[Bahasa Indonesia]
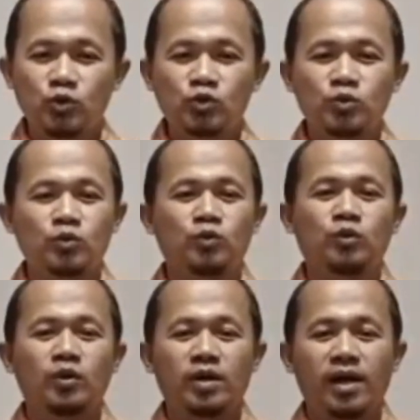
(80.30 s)

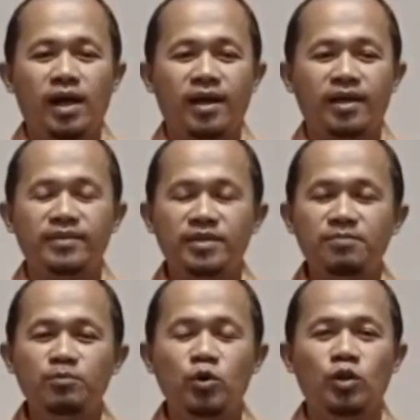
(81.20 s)
justru akan
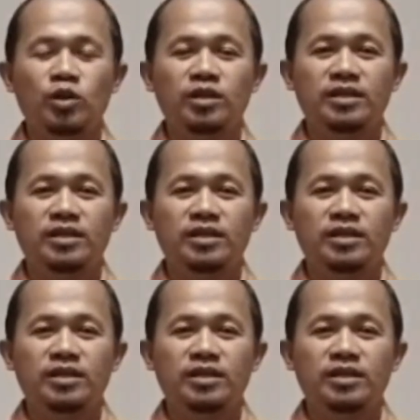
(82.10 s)
timbul